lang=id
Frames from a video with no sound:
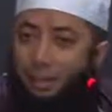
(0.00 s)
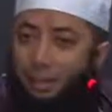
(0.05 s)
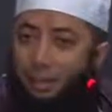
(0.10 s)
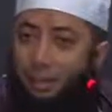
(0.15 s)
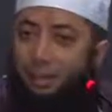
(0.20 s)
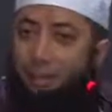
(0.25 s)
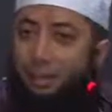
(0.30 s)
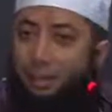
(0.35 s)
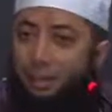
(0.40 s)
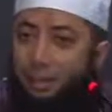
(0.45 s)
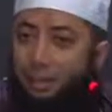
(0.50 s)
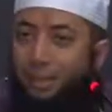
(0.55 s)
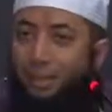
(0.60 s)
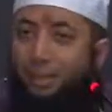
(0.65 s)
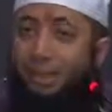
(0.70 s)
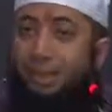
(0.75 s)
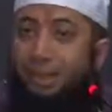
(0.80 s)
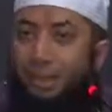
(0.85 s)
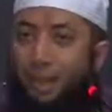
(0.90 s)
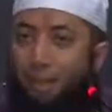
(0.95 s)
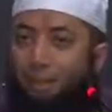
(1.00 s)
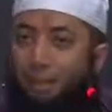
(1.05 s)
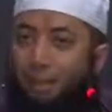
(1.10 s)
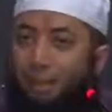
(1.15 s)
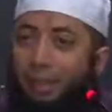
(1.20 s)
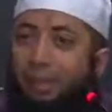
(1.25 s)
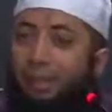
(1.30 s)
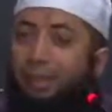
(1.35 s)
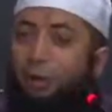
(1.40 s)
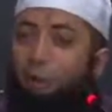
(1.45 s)
Lams nisa.
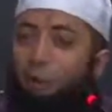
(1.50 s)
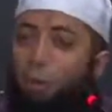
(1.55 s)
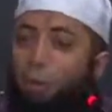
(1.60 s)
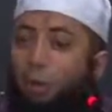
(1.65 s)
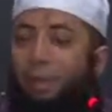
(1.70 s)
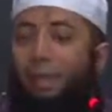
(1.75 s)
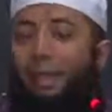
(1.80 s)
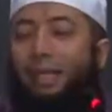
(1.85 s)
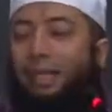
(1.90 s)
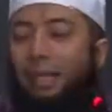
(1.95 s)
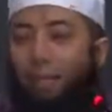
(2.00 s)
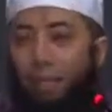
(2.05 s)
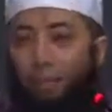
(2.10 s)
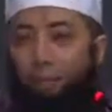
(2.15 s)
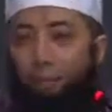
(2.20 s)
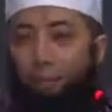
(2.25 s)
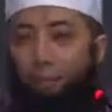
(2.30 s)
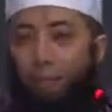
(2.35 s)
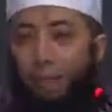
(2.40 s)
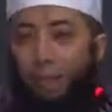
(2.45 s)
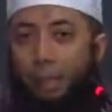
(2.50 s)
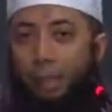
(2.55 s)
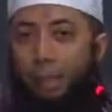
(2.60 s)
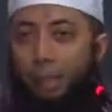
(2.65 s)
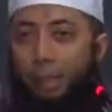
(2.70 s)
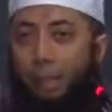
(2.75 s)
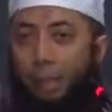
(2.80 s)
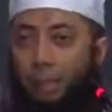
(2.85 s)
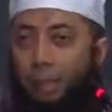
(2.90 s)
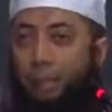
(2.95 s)
Menyentuh wanita.
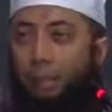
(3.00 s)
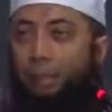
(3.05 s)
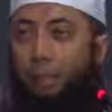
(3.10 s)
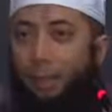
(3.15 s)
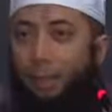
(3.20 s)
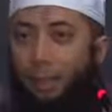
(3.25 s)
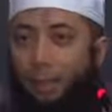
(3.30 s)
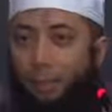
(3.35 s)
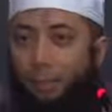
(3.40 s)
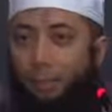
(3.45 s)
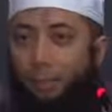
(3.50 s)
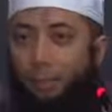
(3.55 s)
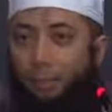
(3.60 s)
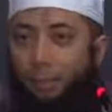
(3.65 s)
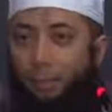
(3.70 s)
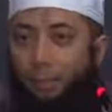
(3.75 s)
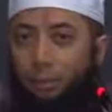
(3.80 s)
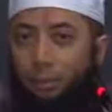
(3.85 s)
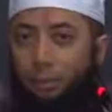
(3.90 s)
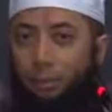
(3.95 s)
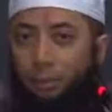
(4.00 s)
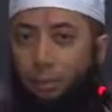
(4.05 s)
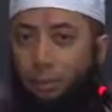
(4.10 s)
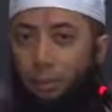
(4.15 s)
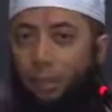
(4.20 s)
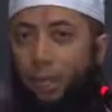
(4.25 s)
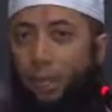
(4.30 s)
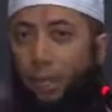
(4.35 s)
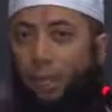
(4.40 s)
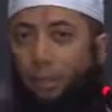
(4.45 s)
Kata beliau.
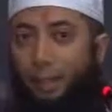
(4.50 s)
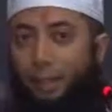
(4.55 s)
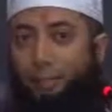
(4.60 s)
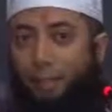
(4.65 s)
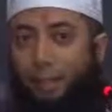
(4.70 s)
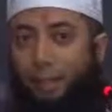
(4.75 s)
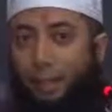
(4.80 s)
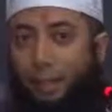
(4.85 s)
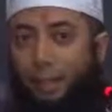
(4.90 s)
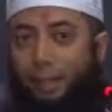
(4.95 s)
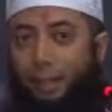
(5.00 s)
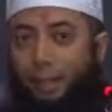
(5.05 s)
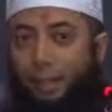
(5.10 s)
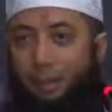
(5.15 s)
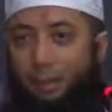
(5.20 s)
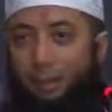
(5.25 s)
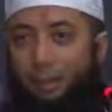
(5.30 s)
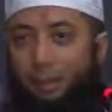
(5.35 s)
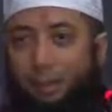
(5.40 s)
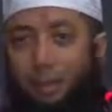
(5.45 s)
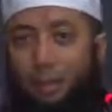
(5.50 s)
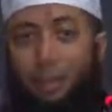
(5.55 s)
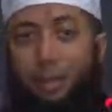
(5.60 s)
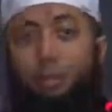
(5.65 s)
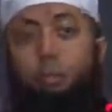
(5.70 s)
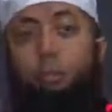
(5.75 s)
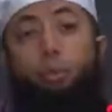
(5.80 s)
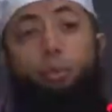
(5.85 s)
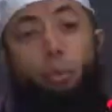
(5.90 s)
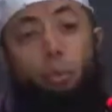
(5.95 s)
Ini ayat menjelaskan tentang
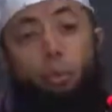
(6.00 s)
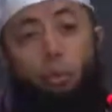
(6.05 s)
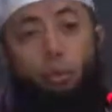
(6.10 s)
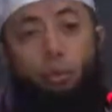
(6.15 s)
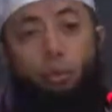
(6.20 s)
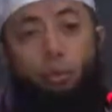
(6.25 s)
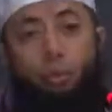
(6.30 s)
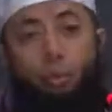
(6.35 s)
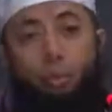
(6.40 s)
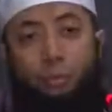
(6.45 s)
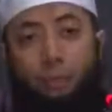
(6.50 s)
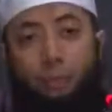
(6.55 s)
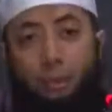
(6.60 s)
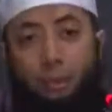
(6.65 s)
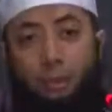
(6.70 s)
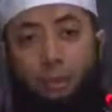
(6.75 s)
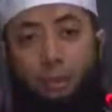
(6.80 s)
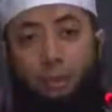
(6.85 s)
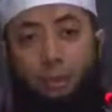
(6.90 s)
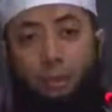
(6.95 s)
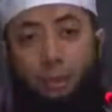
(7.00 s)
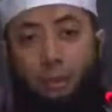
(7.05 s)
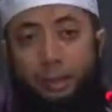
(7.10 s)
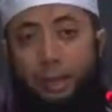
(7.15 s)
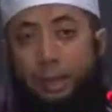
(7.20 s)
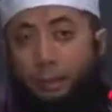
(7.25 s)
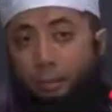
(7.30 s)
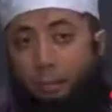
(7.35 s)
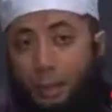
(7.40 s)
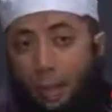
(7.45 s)
masalah wudhu
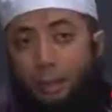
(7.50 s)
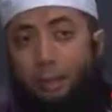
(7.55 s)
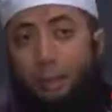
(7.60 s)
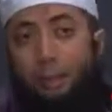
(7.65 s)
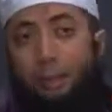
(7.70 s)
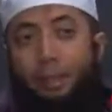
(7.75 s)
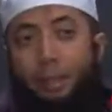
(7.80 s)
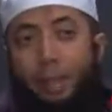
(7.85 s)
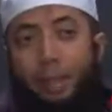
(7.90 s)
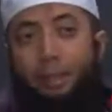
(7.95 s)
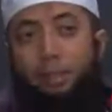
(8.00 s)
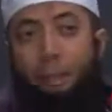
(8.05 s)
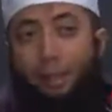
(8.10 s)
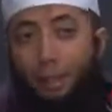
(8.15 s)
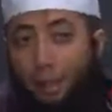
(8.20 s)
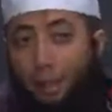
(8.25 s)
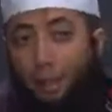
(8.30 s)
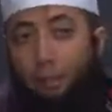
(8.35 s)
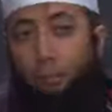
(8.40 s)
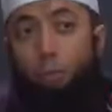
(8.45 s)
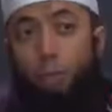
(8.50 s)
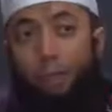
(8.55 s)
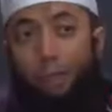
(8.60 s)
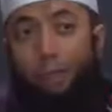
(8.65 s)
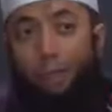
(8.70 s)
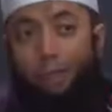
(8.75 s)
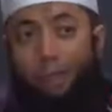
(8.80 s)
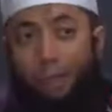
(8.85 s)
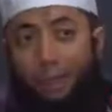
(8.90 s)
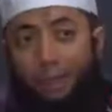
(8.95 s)
dan batal kalau menyentuh
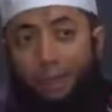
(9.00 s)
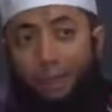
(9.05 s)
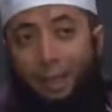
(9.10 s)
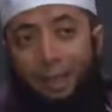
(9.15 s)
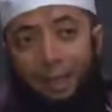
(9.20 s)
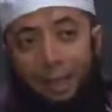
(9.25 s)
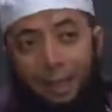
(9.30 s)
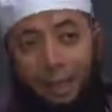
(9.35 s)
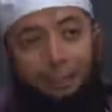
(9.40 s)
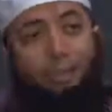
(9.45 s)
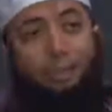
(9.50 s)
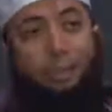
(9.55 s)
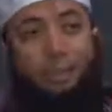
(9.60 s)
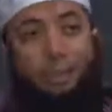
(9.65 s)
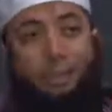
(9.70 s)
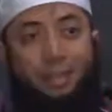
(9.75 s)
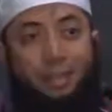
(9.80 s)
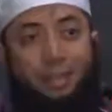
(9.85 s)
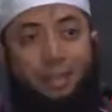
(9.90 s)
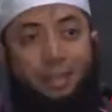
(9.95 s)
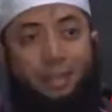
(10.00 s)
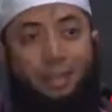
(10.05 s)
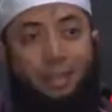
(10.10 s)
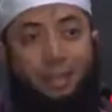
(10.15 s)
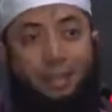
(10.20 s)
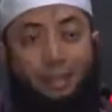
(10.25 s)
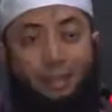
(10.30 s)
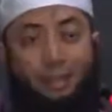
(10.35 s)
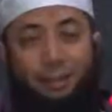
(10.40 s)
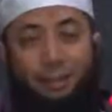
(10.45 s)
wanita kata-kata lams
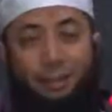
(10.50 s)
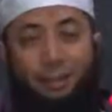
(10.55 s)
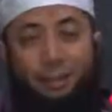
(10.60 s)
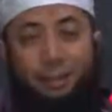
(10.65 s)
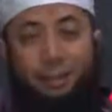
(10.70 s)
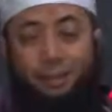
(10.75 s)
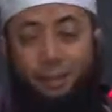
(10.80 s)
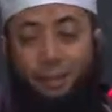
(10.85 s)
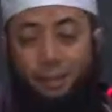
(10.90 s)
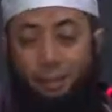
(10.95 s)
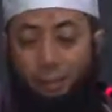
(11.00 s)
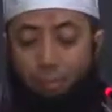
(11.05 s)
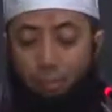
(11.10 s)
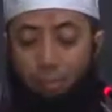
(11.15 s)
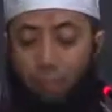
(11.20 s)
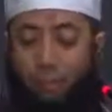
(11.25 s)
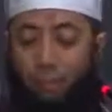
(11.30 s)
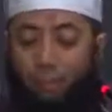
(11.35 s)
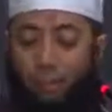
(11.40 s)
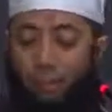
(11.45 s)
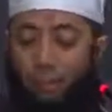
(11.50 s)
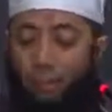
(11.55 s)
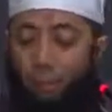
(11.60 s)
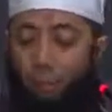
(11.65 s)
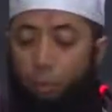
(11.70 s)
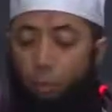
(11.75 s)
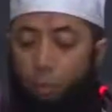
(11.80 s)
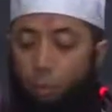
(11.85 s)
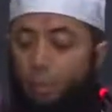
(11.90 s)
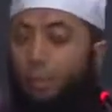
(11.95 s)
ya berarti
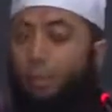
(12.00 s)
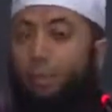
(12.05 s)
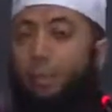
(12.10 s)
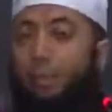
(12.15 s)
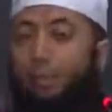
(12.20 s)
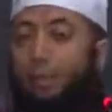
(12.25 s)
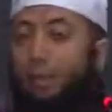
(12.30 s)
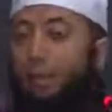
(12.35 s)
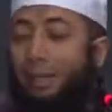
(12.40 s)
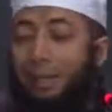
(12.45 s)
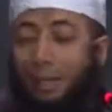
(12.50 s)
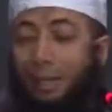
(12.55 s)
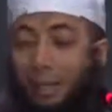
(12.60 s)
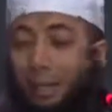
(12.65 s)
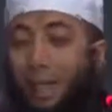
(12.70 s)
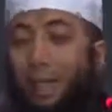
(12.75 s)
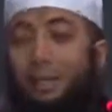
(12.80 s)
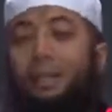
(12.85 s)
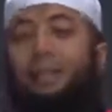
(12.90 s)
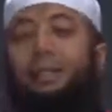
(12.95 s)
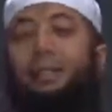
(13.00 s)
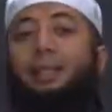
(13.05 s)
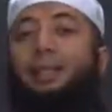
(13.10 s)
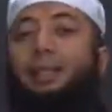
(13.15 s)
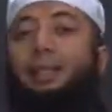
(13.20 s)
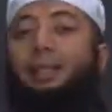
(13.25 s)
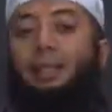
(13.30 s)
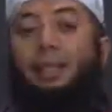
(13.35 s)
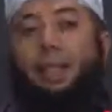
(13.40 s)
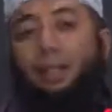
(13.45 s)
menyentuh wanita batal sengaja
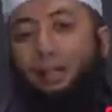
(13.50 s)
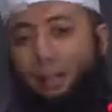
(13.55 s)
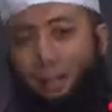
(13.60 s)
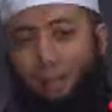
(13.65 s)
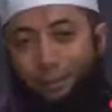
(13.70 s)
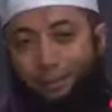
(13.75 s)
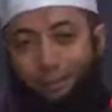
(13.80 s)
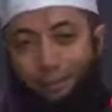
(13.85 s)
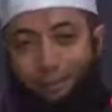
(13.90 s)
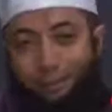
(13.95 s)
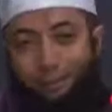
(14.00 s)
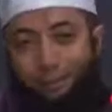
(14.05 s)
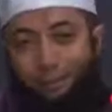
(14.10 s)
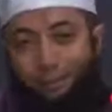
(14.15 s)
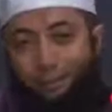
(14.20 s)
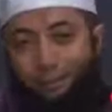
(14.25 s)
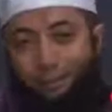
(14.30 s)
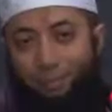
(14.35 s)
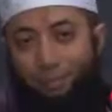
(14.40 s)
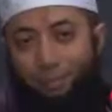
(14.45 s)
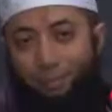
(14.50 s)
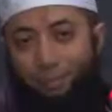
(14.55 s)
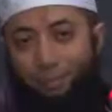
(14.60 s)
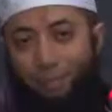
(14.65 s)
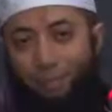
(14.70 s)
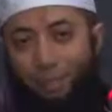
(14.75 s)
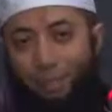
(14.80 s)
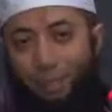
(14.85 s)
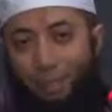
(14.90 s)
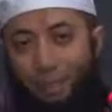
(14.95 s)
tidak sengaja
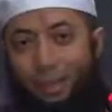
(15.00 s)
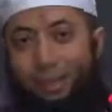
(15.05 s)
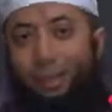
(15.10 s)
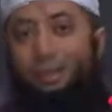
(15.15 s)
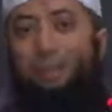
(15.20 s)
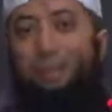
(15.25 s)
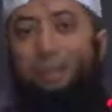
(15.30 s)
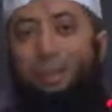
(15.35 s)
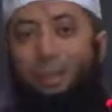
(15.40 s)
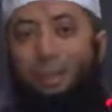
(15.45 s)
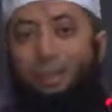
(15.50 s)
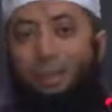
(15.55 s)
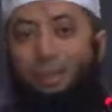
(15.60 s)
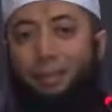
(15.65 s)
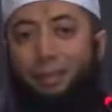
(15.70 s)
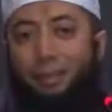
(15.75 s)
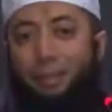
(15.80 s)
nggak bisa